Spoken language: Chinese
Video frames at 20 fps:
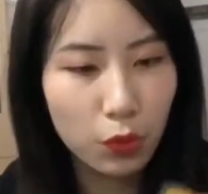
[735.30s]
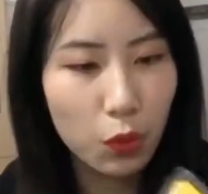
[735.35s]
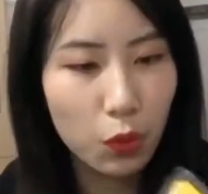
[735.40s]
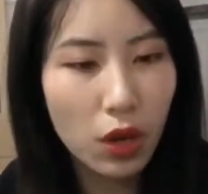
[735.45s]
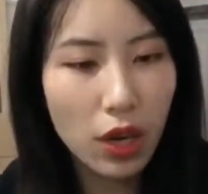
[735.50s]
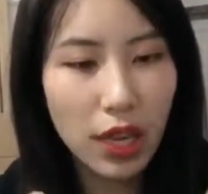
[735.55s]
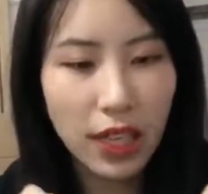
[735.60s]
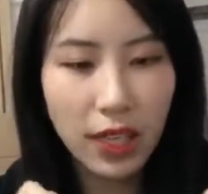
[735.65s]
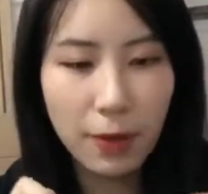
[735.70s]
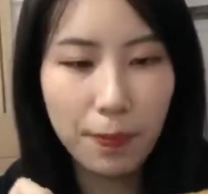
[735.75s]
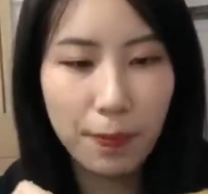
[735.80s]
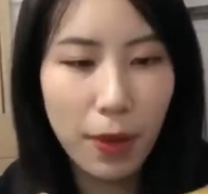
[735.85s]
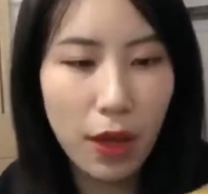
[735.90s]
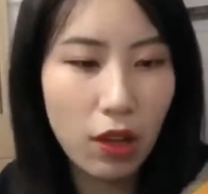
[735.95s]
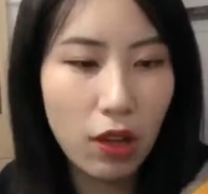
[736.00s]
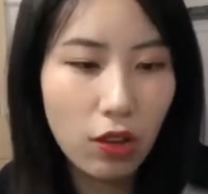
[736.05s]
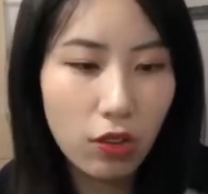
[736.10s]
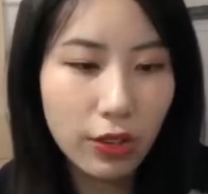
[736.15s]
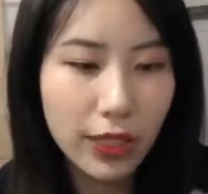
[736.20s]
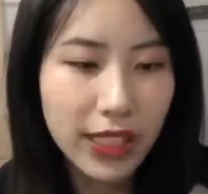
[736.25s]
多了一
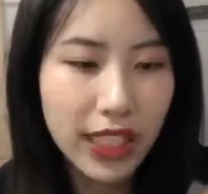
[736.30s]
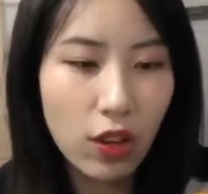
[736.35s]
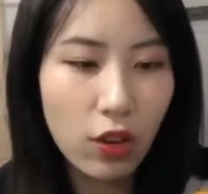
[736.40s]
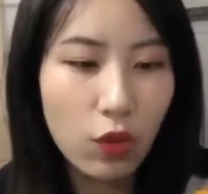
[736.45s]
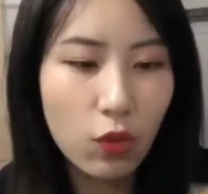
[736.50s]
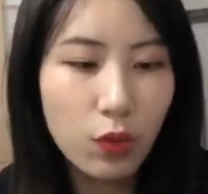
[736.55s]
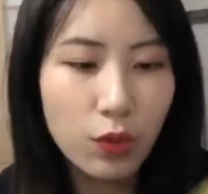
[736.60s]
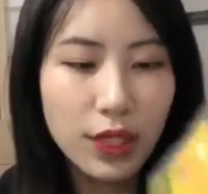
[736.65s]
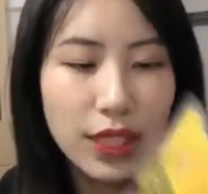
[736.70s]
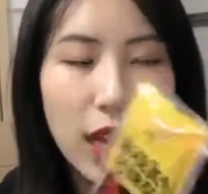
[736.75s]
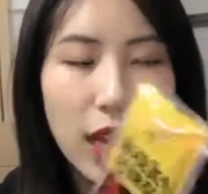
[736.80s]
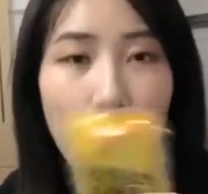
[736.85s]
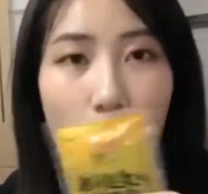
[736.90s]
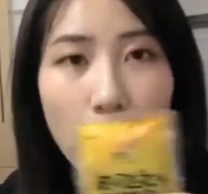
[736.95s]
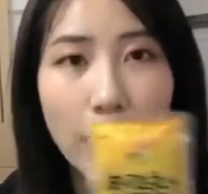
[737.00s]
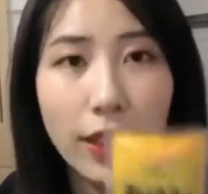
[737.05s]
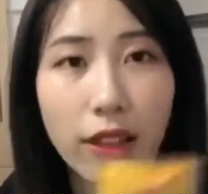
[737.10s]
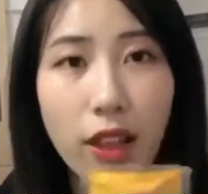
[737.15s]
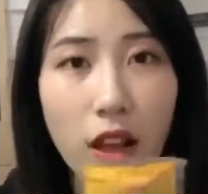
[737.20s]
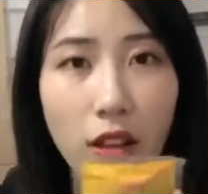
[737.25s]
包小龙虾
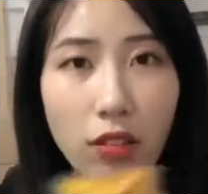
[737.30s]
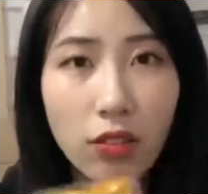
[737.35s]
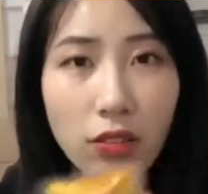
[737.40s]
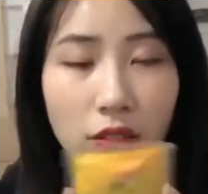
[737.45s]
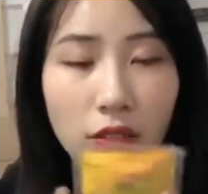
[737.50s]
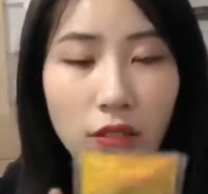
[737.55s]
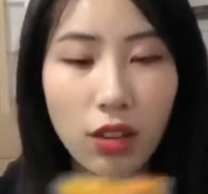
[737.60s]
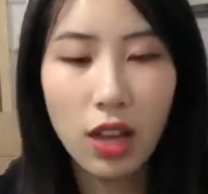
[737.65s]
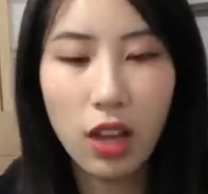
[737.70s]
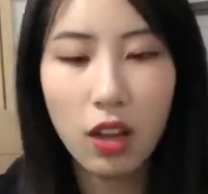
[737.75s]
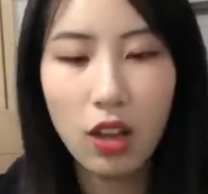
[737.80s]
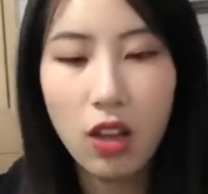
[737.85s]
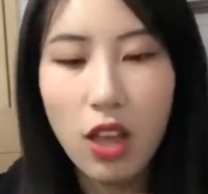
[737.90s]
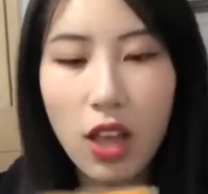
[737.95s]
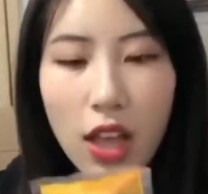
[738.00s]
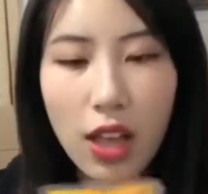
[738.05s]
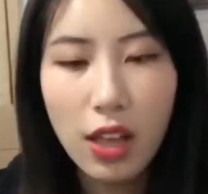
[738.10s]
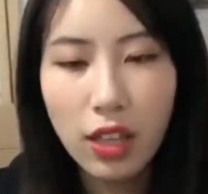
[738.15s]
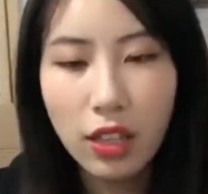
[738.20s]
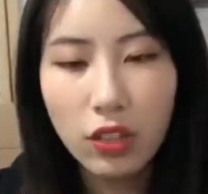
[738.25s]
味汤料，
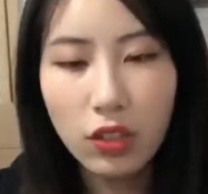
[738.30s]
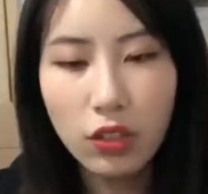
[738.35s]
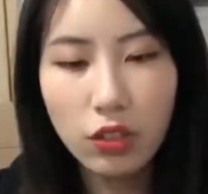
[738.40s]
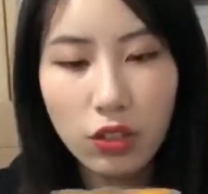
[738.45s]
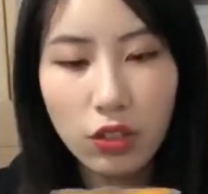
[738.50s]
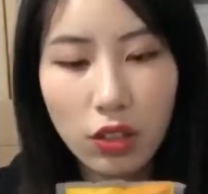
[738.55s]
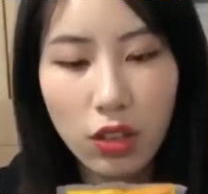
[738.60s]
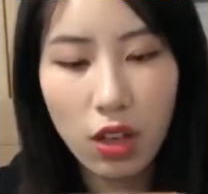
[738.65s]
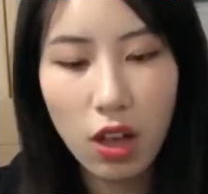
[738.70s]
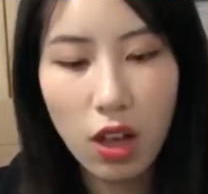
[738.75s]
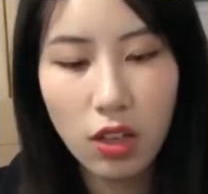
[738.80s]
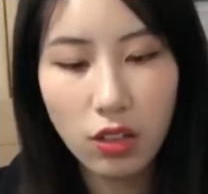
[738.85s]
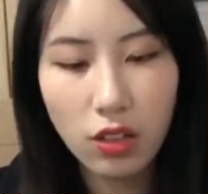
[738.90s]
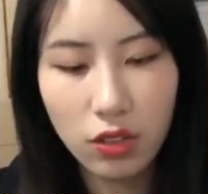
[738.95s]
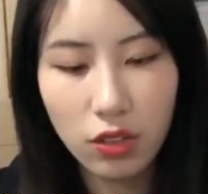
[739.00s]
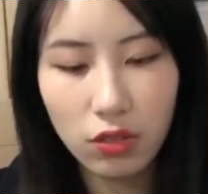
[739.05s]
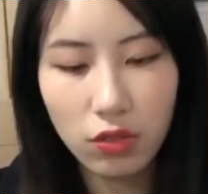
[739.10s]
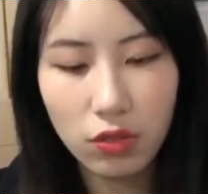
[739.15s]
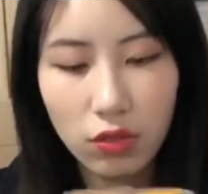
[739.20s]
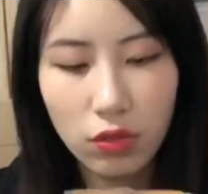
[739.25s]
就是啊，
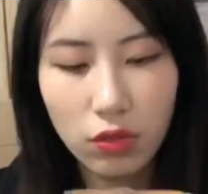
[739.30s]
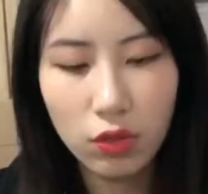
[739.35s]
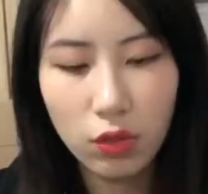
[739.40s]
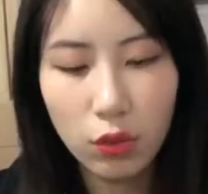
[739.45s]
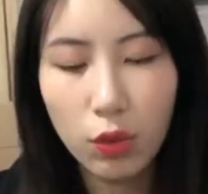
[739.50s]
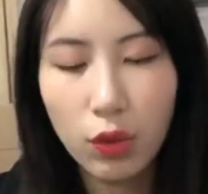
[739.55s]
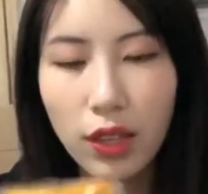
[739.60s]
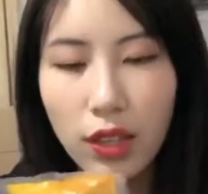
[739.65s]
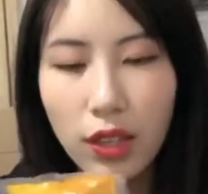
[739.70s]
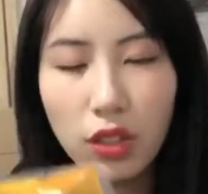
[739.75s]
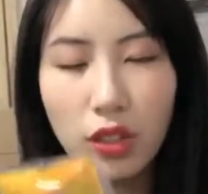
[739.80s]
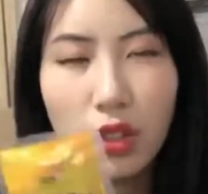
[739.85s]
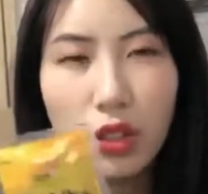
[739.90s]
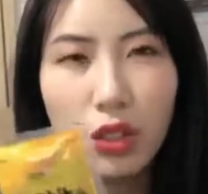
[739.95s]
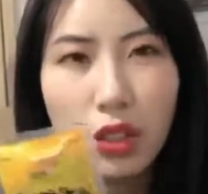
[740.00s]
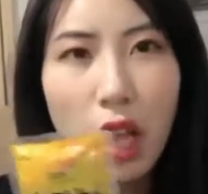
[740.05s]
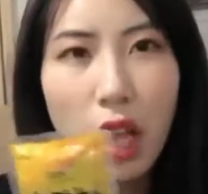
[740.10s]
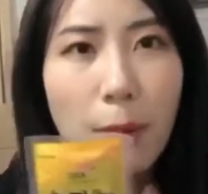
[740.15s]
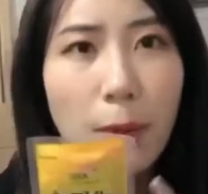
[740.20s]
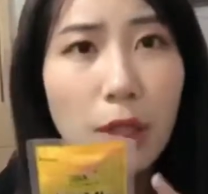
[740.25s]
对
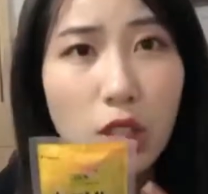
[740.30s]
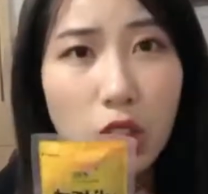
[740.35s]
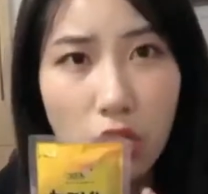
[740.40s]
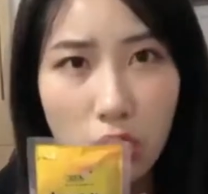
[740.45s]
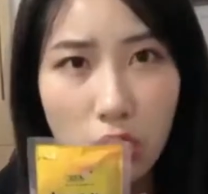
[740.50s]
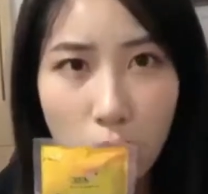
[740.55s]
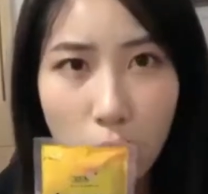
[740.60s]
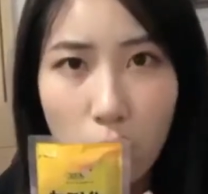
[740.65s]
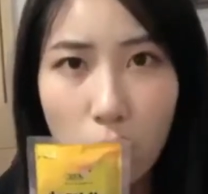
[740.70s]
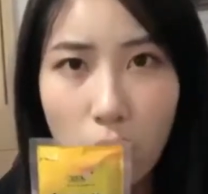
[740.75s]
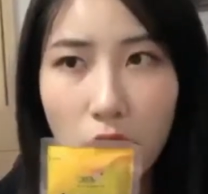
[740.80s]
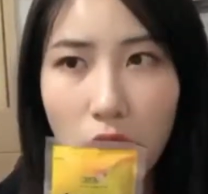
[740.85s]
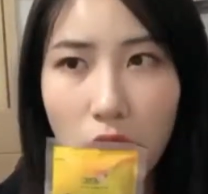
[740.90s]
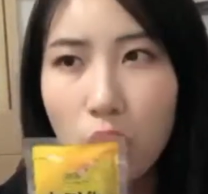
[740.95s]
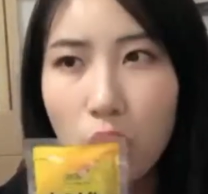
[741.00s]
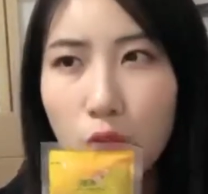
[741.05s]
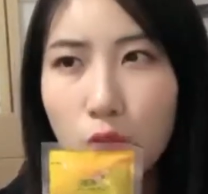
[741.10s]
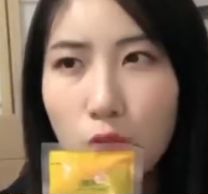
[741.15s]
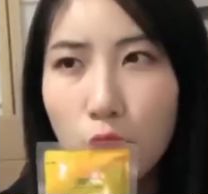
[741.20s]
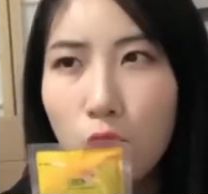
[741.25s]
他们吃过的
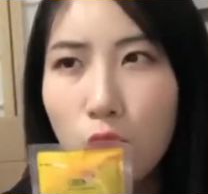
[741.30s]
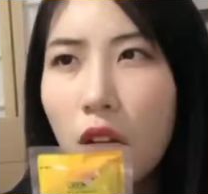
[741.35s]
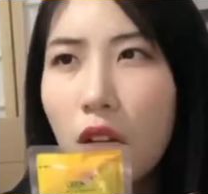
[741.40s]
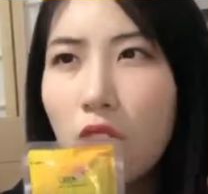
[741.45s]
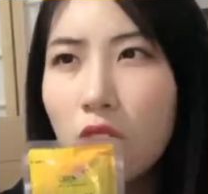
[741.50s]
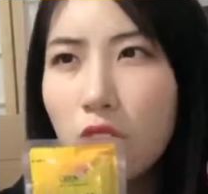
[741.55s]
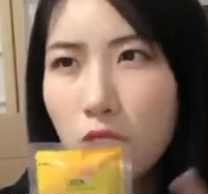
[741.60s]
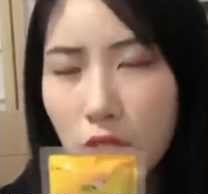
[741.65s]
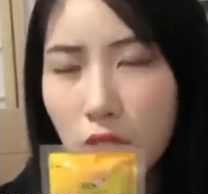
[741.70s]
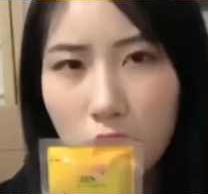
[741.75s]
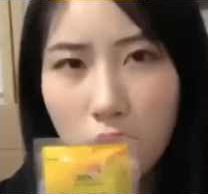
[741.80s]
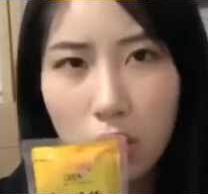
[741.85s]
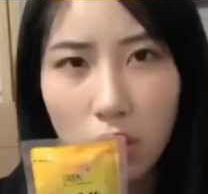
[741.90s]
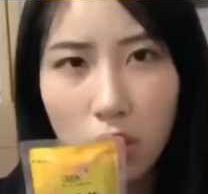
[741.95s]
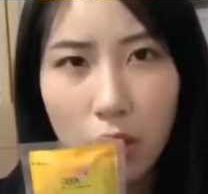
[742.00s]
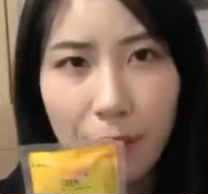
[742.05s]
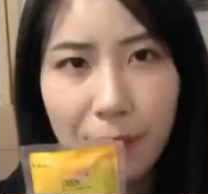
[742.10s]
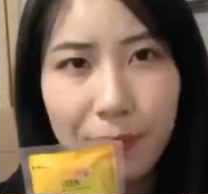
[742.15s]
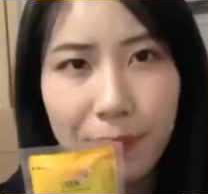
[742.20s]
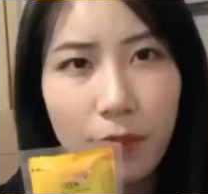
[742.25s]
都说这
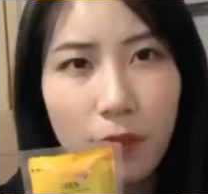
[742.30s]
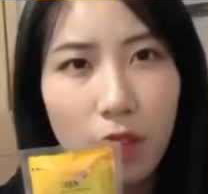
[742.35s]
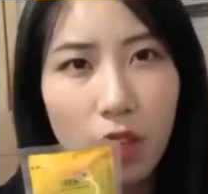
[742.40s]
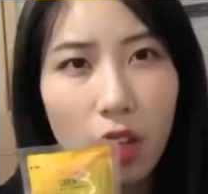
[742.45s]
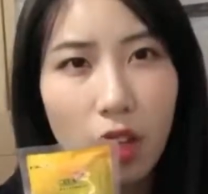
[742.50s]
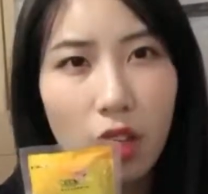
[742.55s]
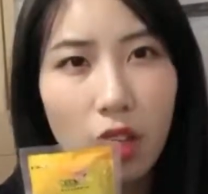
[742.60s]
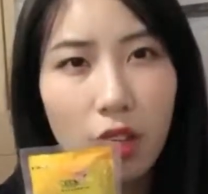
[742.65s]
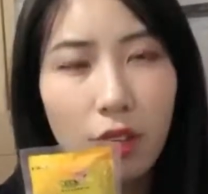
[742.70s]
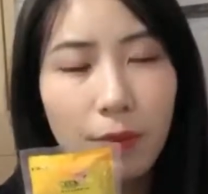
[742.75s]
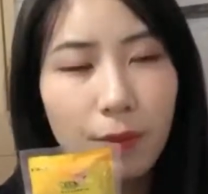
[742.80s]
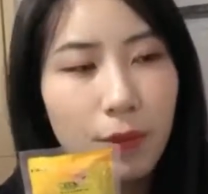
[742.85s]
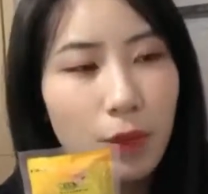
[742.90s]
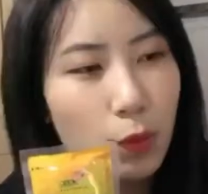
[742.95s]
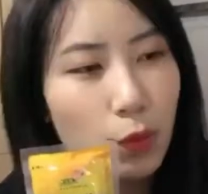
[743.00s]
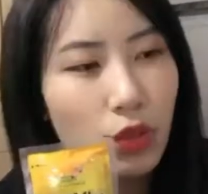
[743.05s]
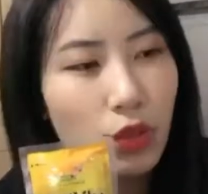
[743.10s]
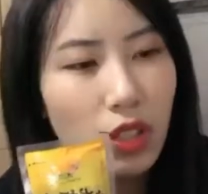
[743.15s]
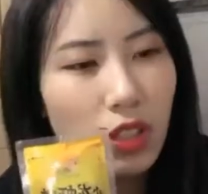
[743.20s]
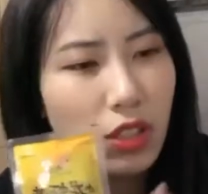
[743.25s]
个，嗯，
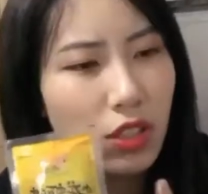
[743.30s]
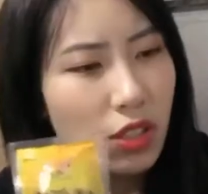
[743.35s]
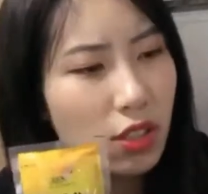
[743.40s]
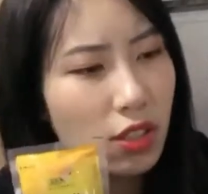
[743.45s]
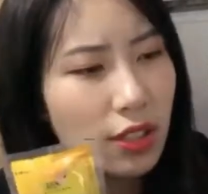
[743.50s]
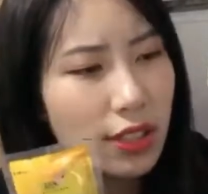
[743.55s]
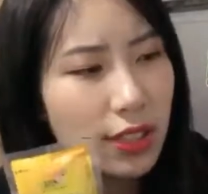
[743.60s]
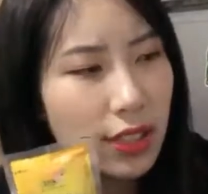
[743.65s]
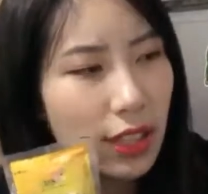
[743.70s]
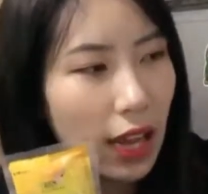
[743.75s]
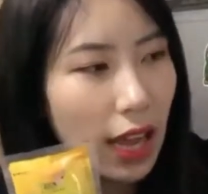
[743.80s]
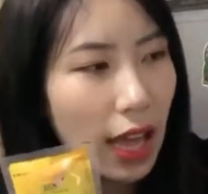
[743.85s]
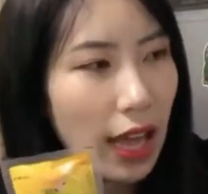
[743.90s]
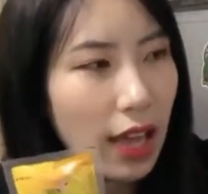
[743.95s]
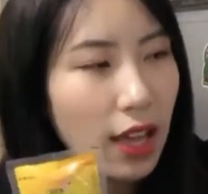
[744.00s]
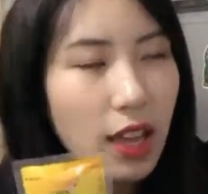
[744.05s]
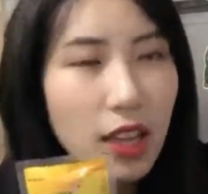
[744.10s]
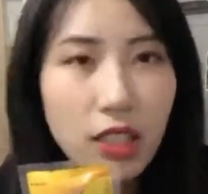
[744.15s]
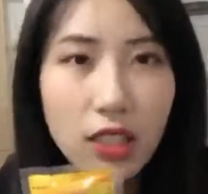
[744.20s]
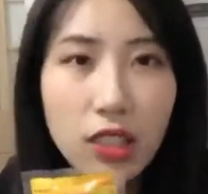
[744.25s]
怎么说呢？吃起
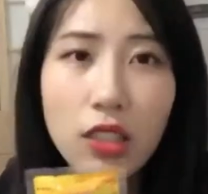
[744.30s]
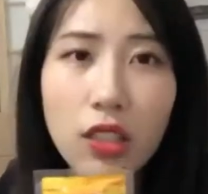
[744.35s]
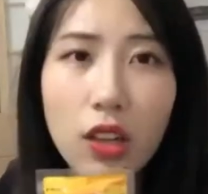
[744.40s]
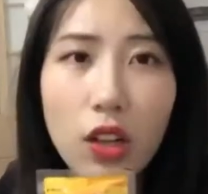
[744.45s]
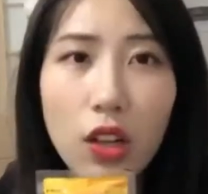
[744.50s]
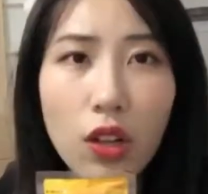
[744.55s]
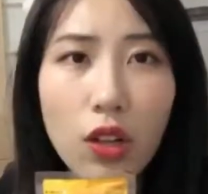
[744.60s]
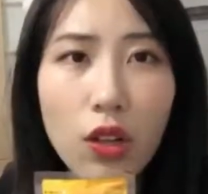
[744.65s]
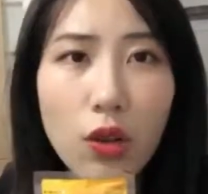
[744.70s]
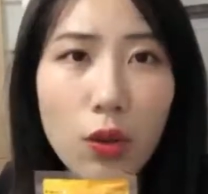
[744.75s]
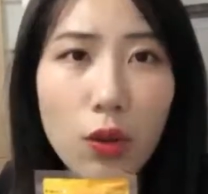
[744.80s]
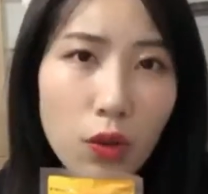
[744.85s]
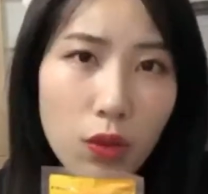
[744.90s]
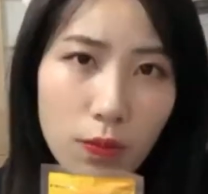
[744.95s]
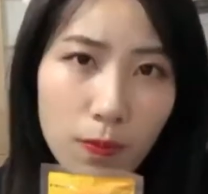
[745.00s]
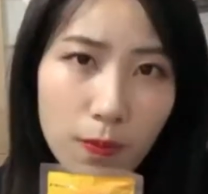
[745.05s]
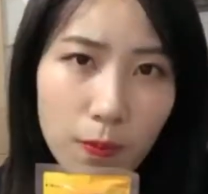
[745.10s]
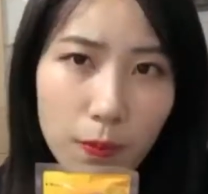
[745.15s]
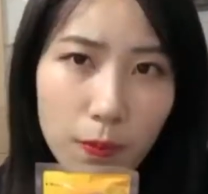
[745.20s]
来其实跟。